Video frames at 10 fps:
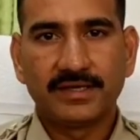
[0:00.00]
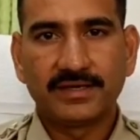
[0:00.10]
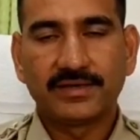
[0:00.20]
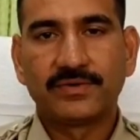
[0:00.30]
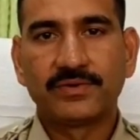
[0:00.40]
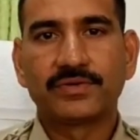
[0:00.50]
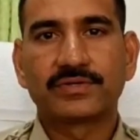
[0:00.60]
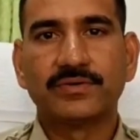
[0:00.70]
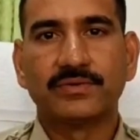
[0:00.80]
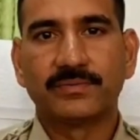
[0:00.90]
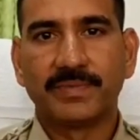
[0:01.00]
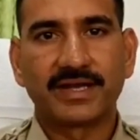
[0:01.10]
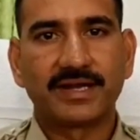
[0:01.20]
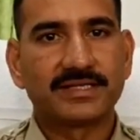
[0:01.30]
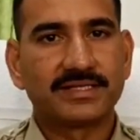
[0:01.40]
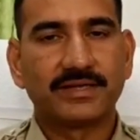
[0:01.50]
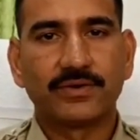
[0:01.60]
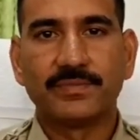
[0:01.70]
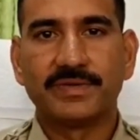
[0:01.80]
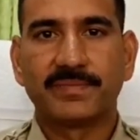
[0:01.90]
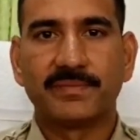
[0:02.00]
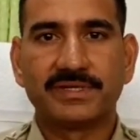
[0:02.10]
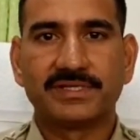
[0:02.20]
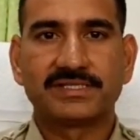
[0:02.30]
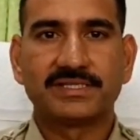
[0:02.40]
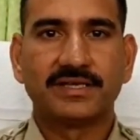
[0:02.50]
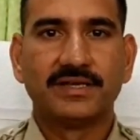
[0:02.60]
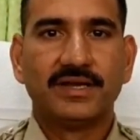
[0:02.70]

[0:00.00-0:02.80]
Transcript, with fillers: ఈ రెండు రోజులు బైక్లు ఇచ్చి రోడ్డు మీద పంపించేసి